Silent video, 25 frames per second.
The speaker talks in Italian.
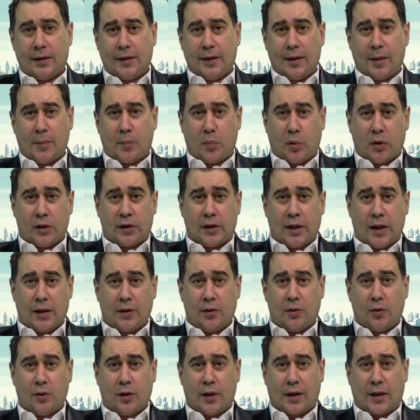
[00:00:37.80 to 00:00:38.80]
di
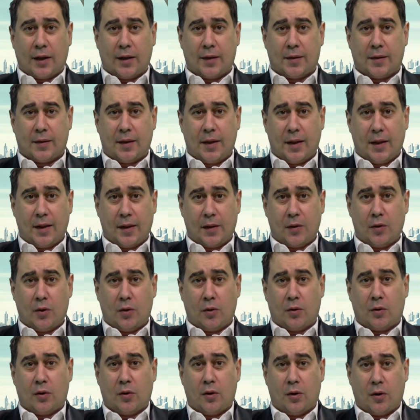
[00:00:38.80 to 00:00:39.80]
Poetando Ergasterio.